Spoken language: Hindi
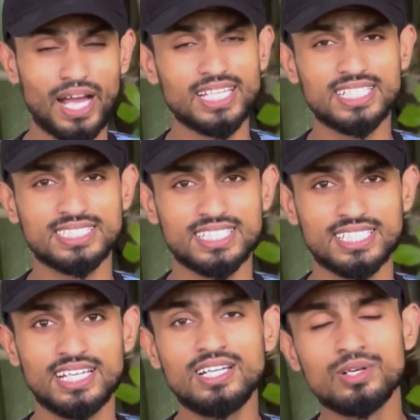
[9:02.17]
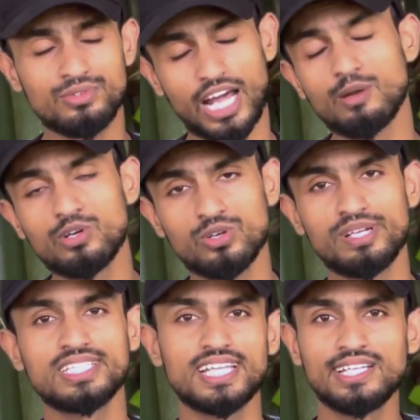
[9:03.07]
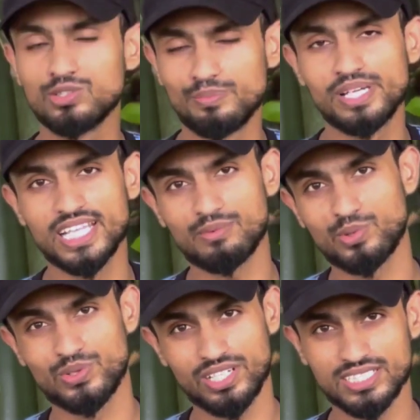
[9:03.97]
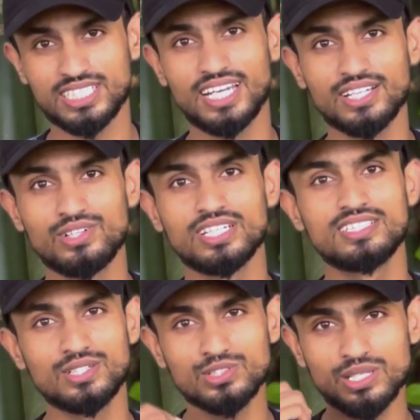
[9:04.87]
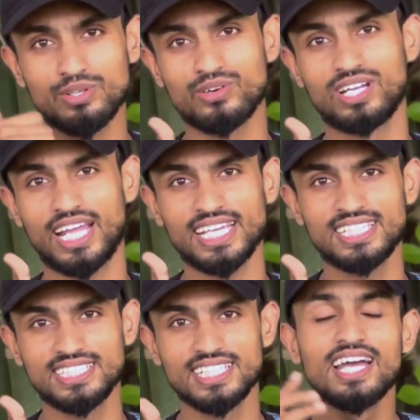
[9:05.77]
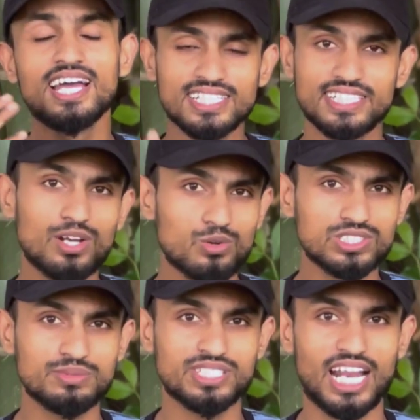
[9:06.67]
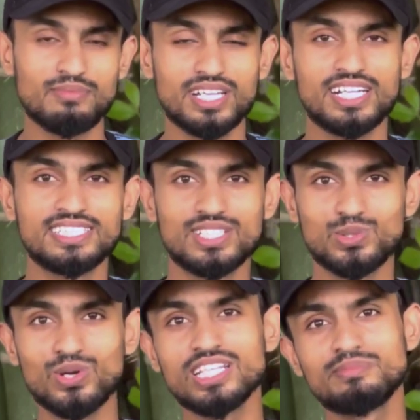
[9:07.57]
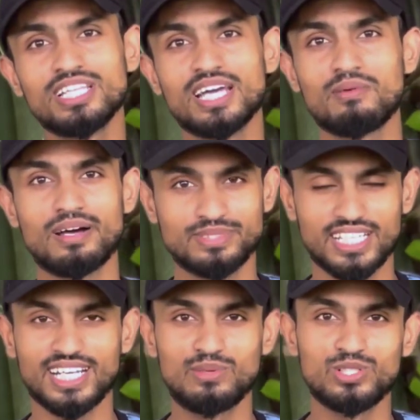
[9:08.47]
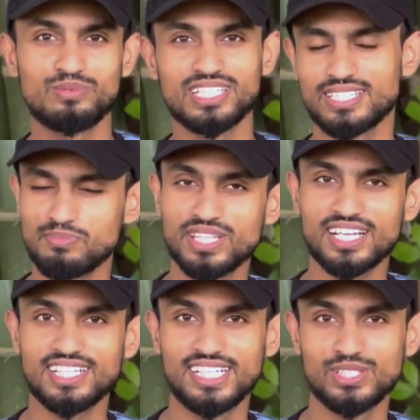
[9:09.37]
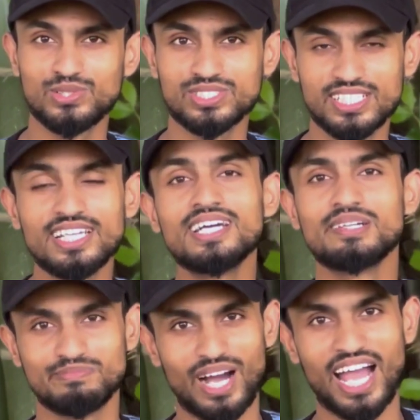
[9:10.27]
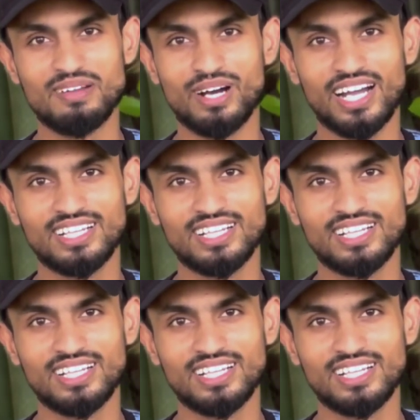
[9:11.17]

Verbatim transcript: बाई कर सकते हैं फिलहाल वीडियो में इतना ही उम्मीद है आपको वीडियो अच्छी लगी होगी जरूर से वीडियो को लाइक कीजिए चैनल को सब्सक्राइब कर लीजिए तो गईज मिलते हैं हम आपसे अगले वीडियो में तब तक के लिए दोस्त बाय बाय